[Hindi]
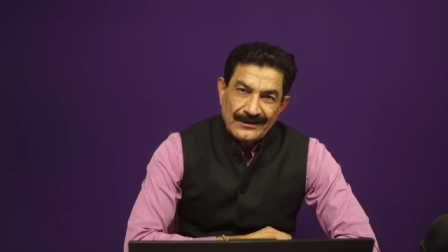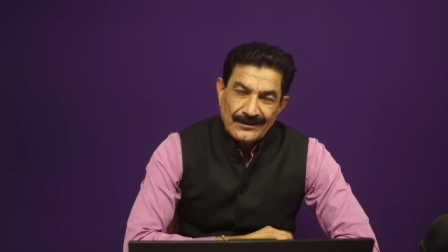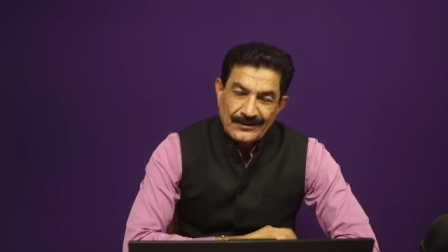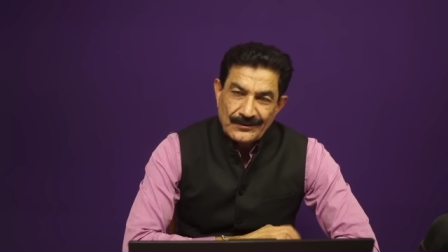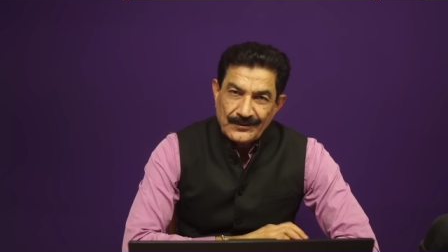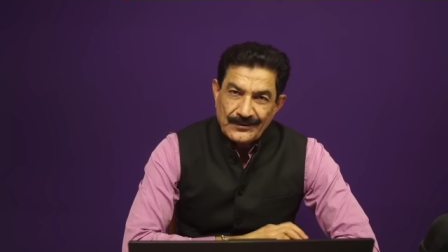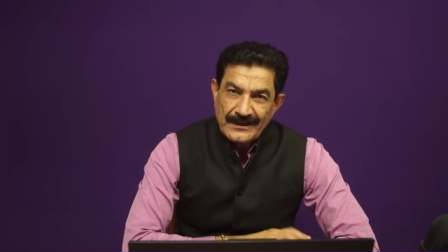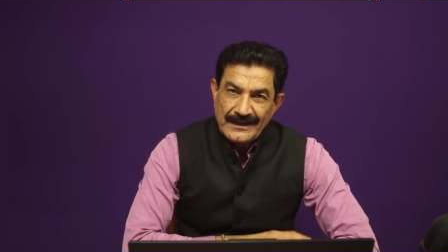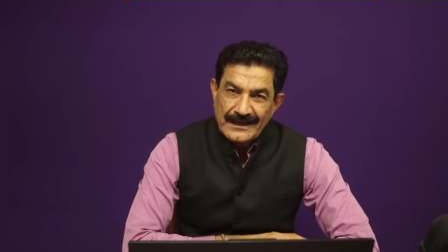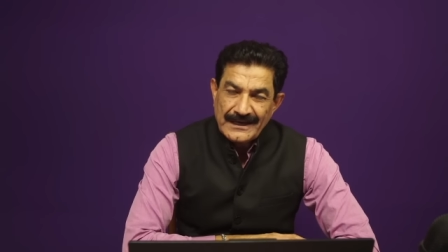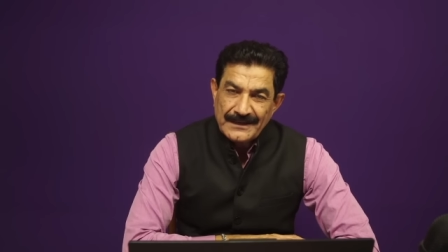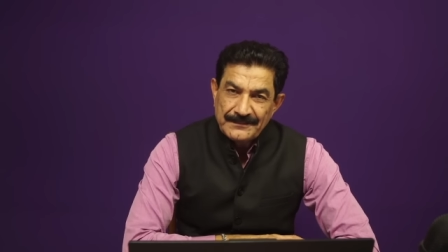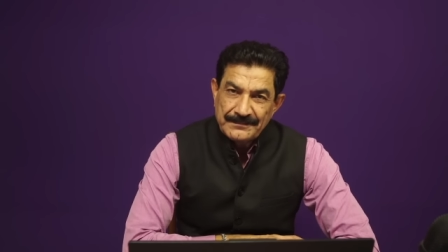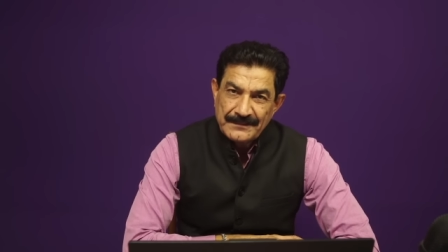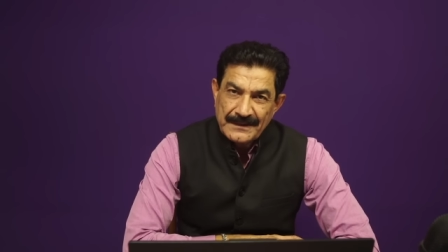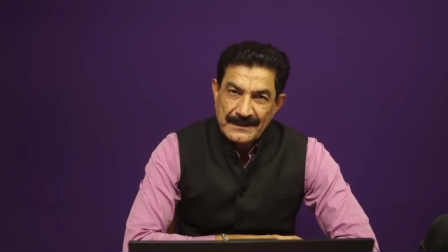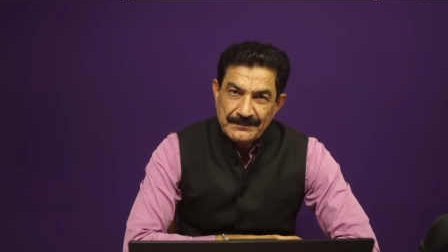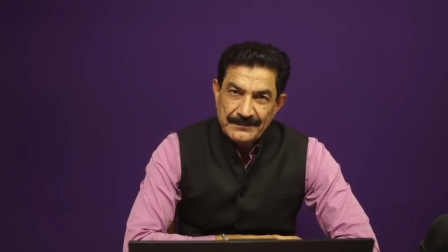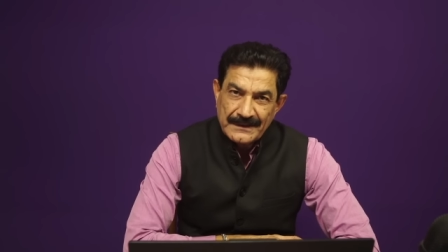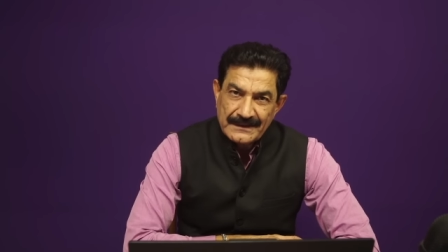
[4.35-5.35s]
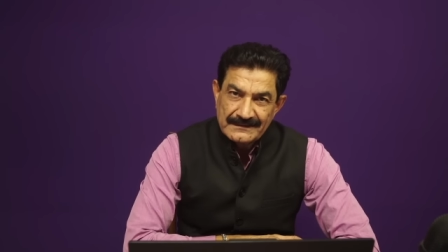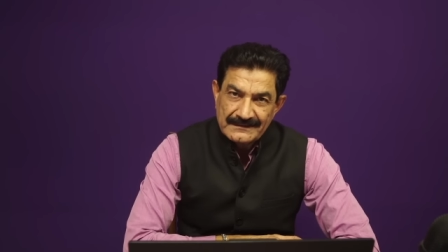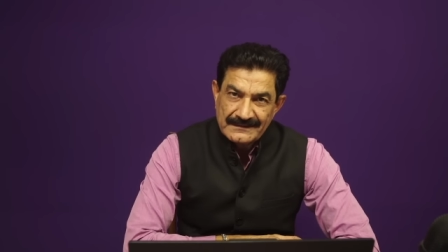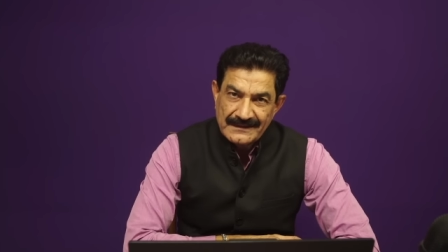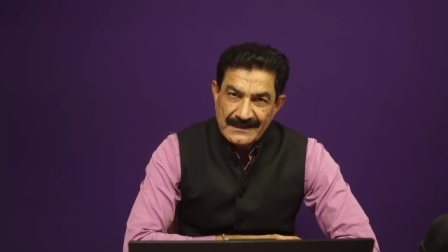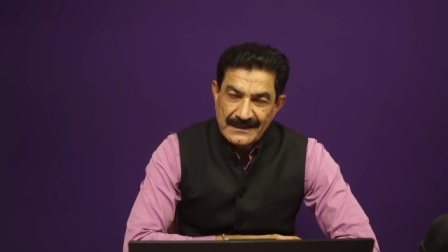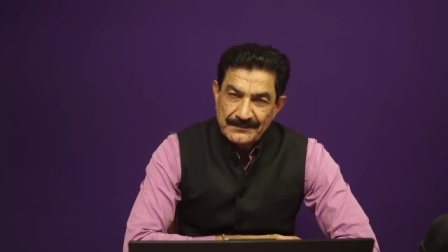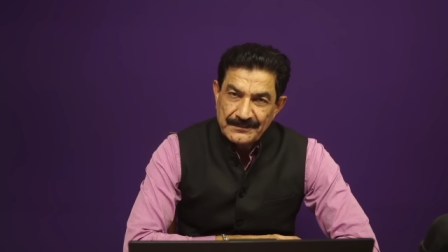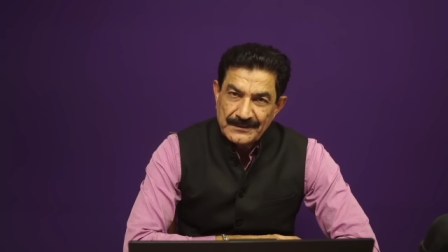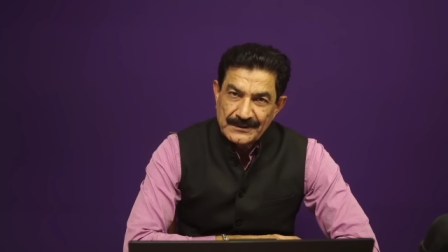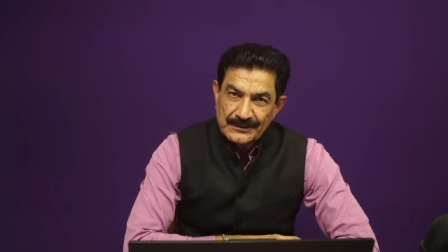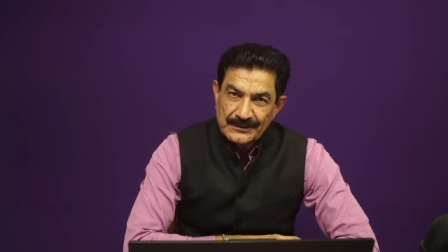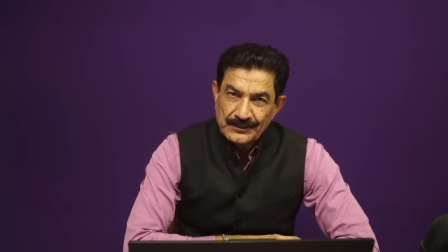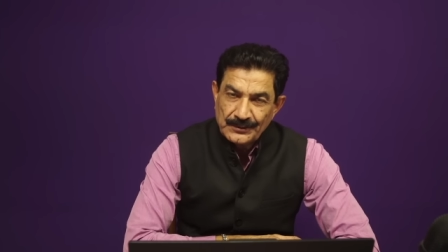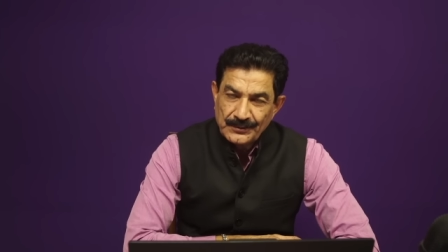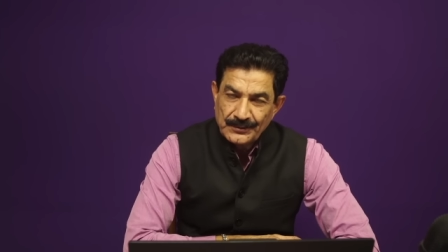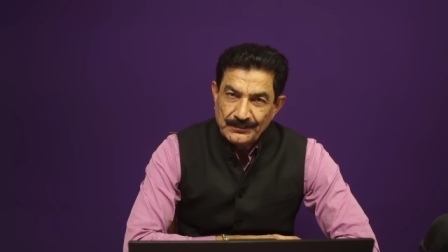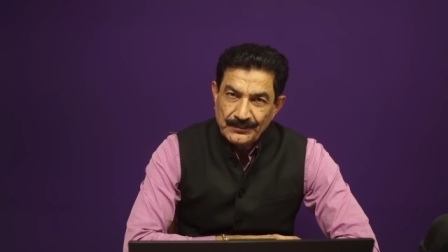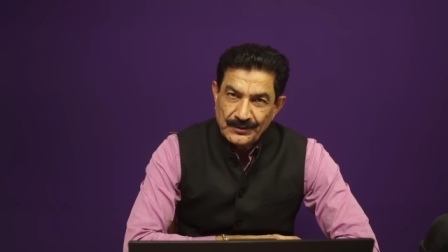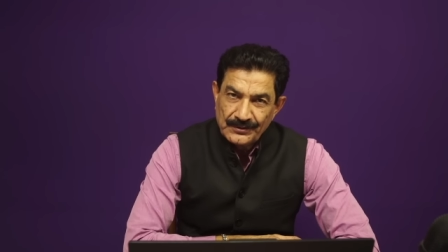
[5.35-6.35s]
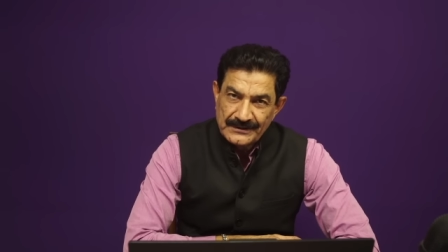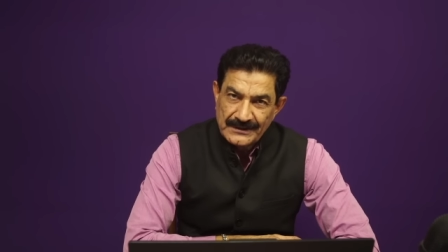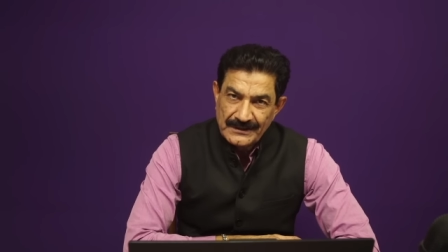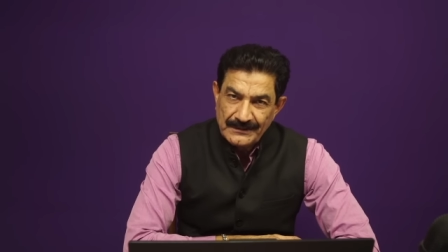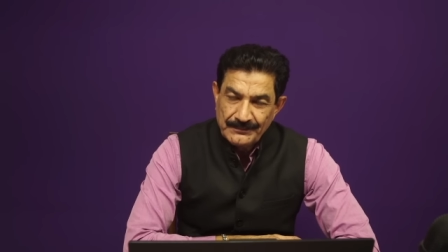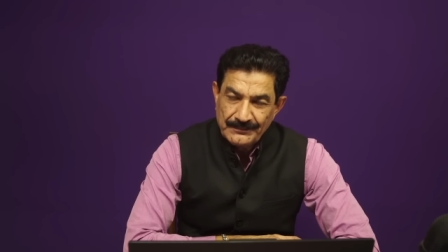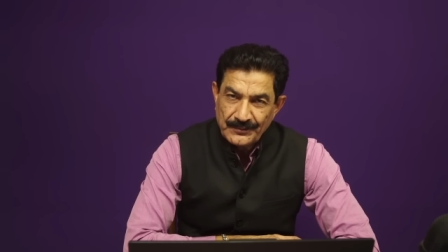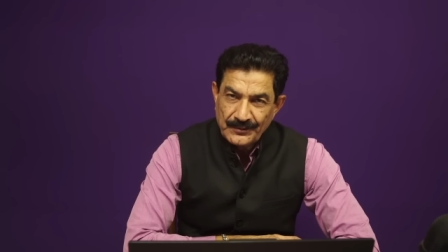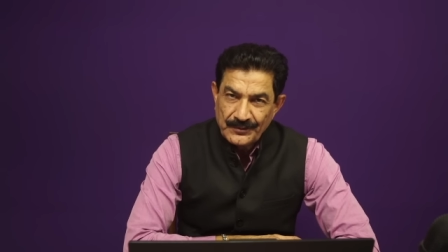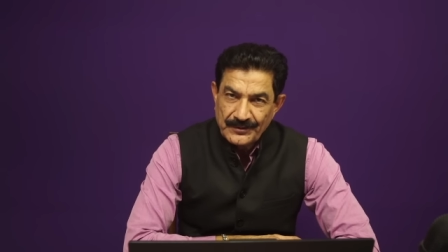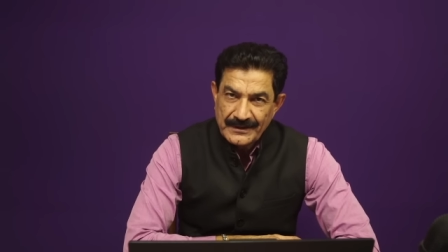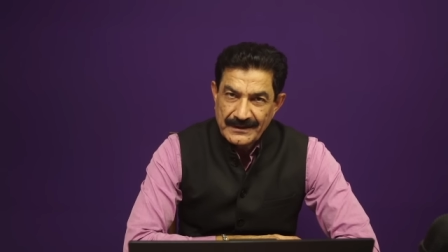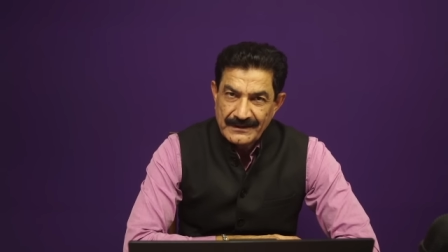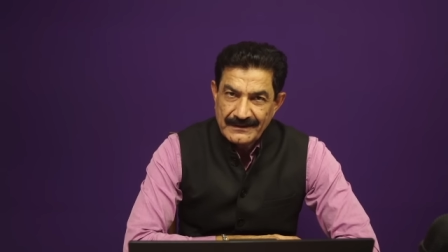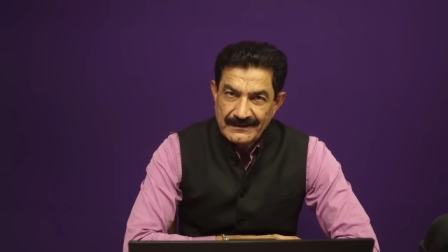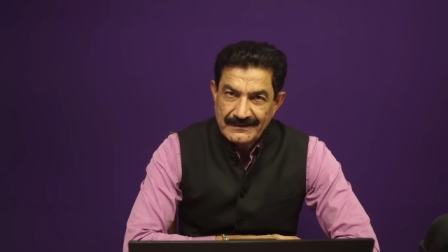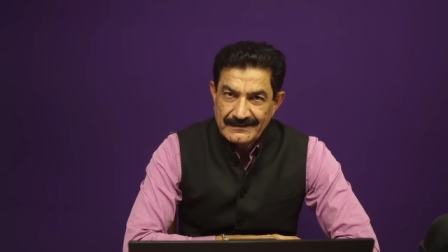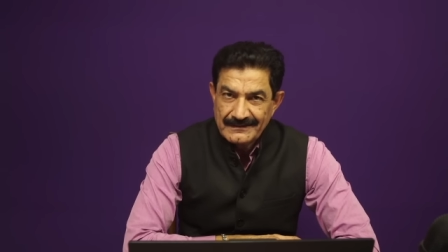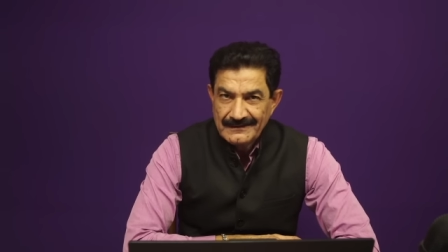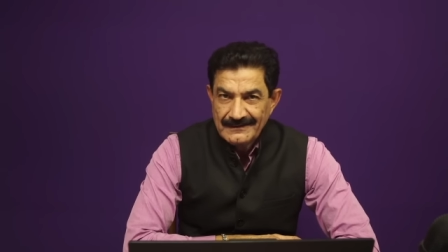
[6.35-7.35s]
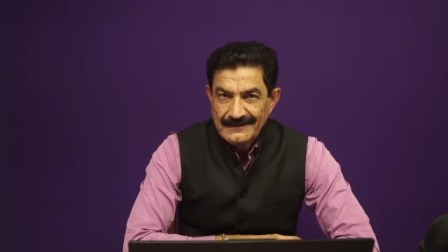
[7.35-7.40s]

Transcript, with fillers: क्योंकि आपके पास यहाँ पर दो बहुत ही इम्पोर्टेंट